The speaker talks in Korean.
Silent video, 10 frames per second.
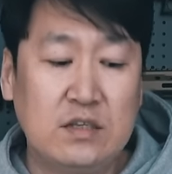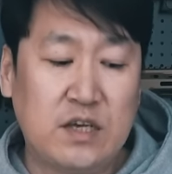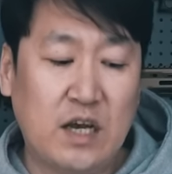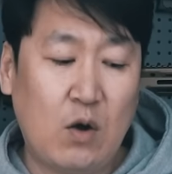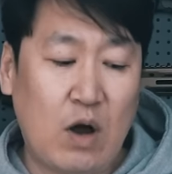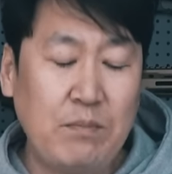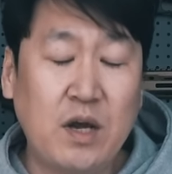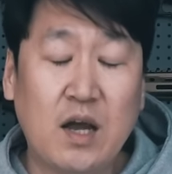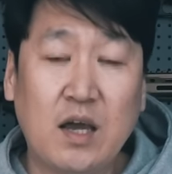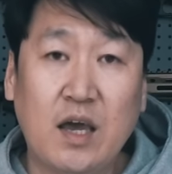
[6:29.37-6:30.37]
제가
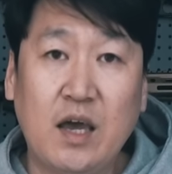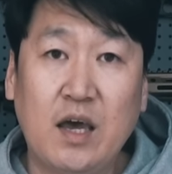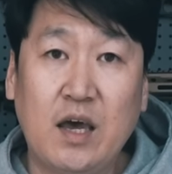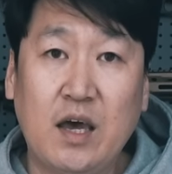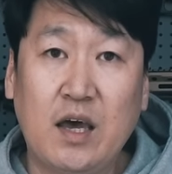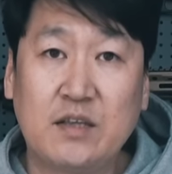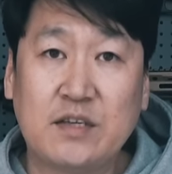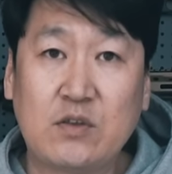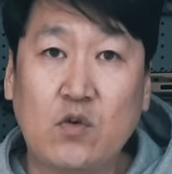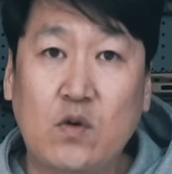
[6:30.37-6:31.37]
완벽하게
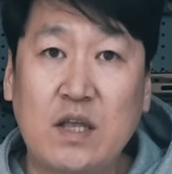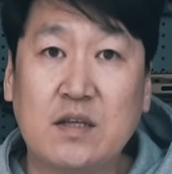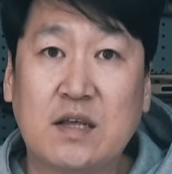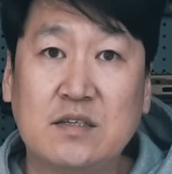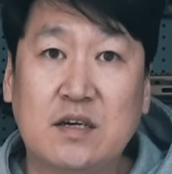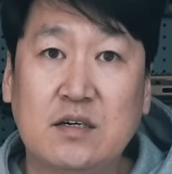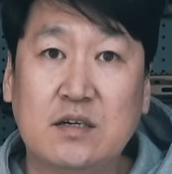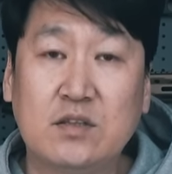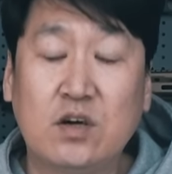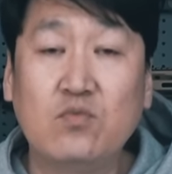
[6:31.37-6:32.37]
작동을 했던
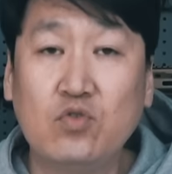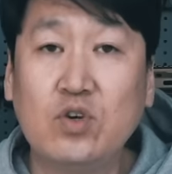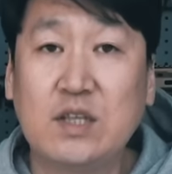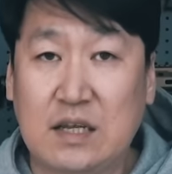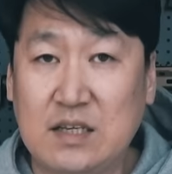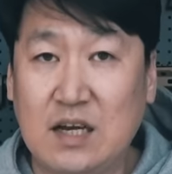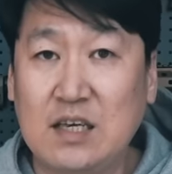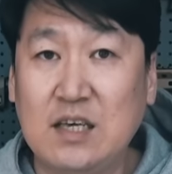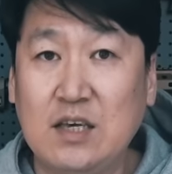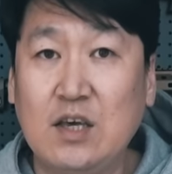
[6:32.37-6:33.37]
탄창은 WE
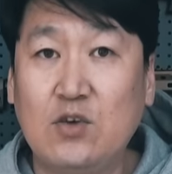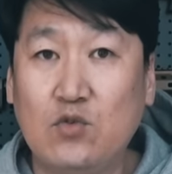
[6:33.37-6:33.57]
탄창이